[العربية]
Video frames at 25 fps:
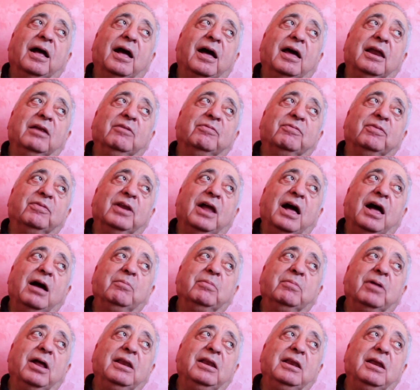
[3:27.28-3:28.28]
غريب في
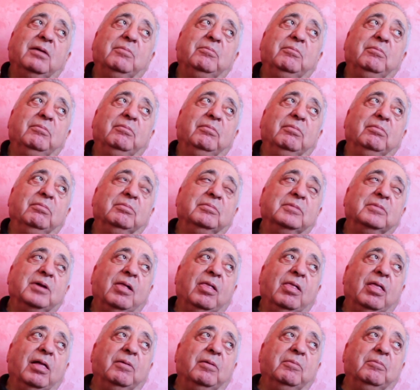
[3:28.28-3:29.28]
الامر ان
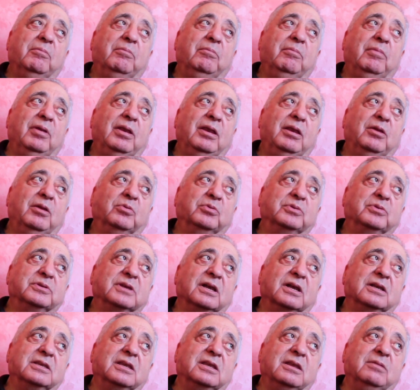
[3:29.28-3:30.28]
ملي
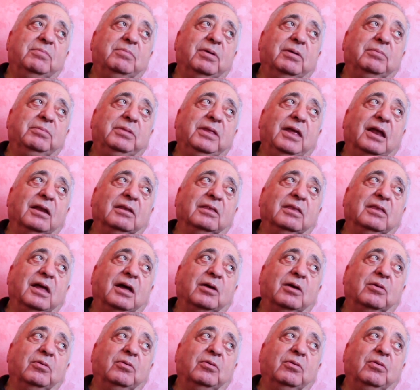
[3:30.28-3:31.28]
وصلت الباب ديال
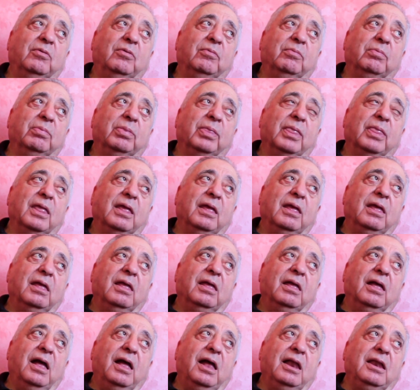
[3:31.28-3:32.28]
دارو
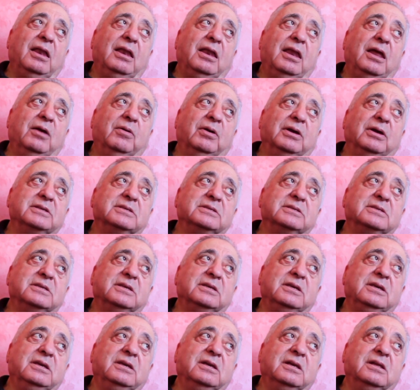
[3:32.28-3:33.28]
حل لي واحد
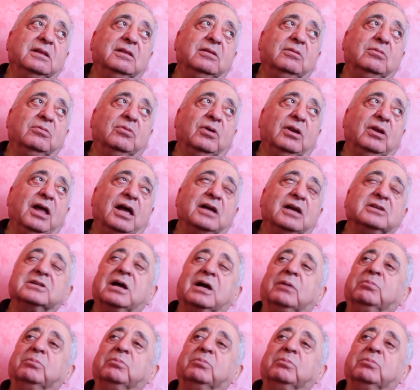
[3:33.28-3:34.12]
السيد هو الحاج